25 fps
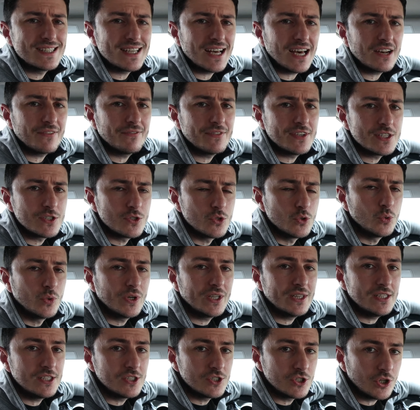Starvis
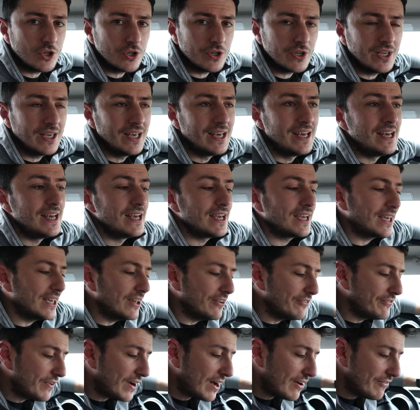2 di Sony
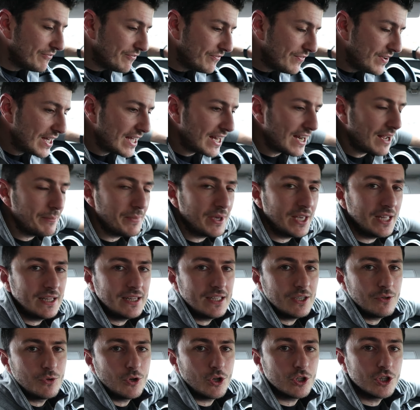che fa
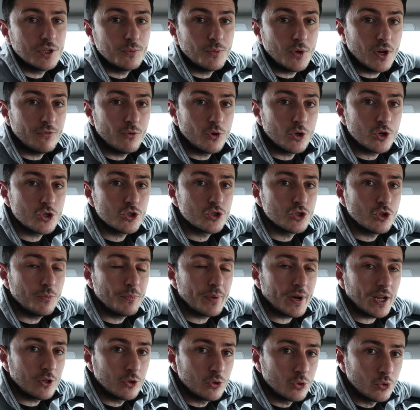veramente un ottimo lavoro,
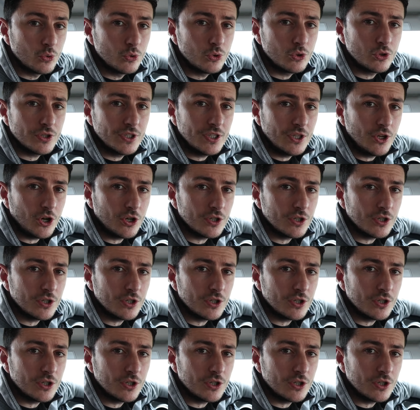soprattutto di